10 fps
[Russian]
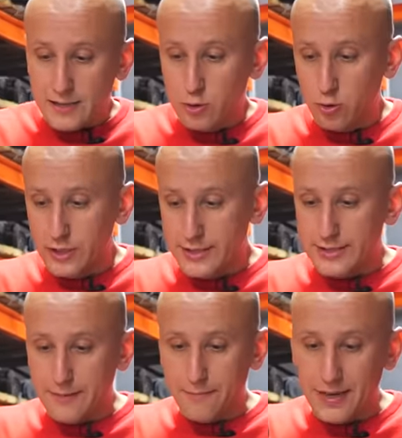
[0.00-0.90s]
То есть
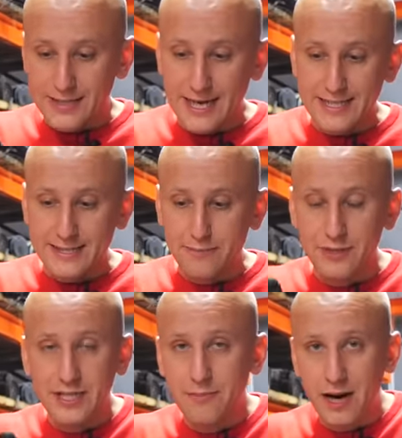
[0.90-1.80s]
подать
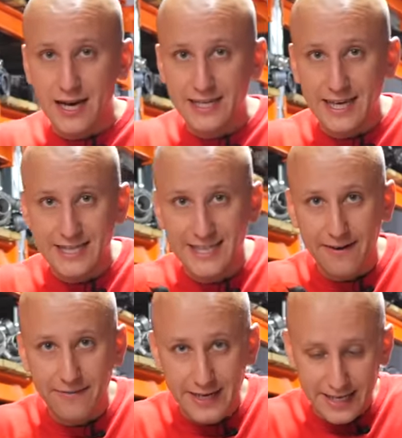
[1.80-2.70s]
минимальное
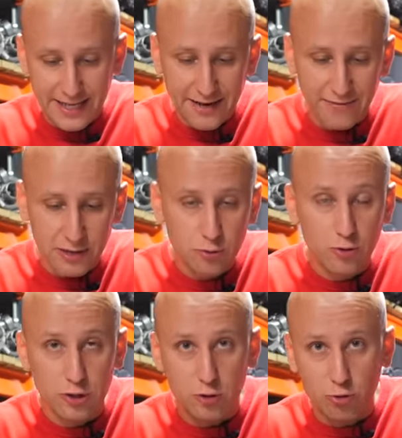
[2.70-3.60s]
давление в
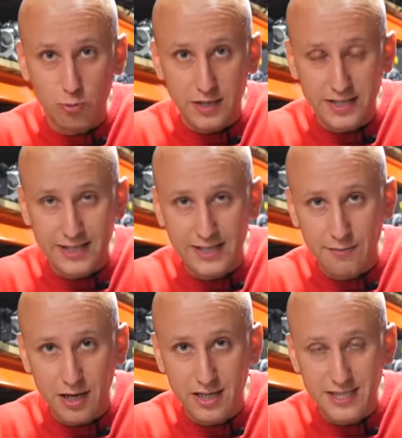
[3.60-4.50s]
одну из трубок
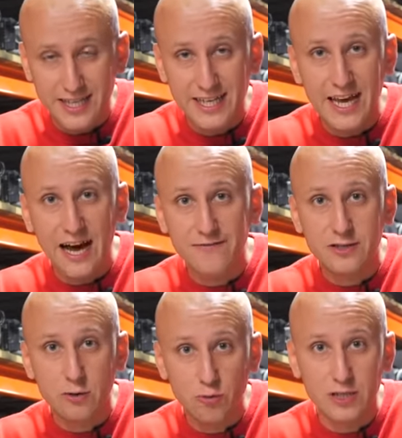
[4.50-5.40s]
системы охлаждения, а
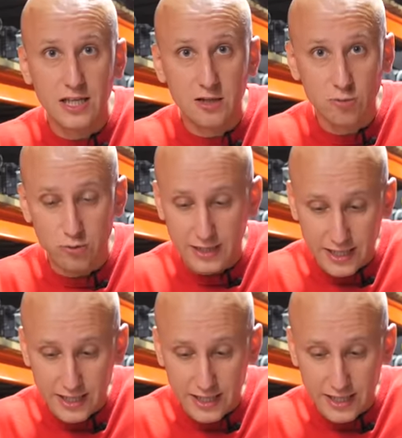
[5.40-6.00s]
вторую заткнуть.